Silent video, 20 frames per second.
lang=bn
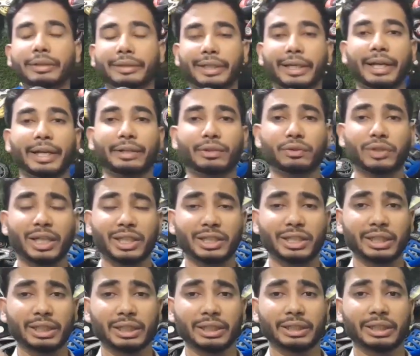যারা একটু
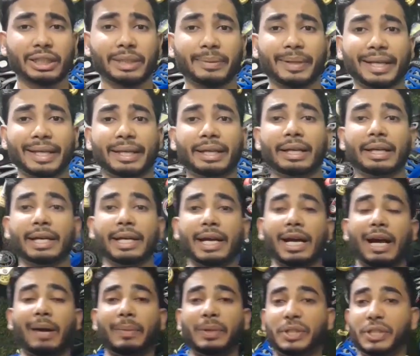চাচ্ছেন যে ভাই
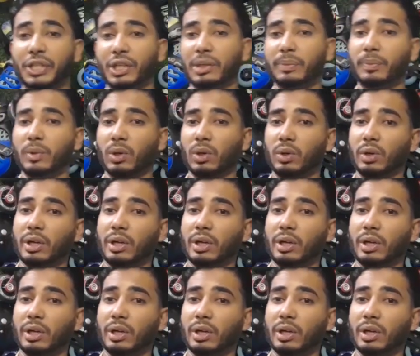আমি শিখবো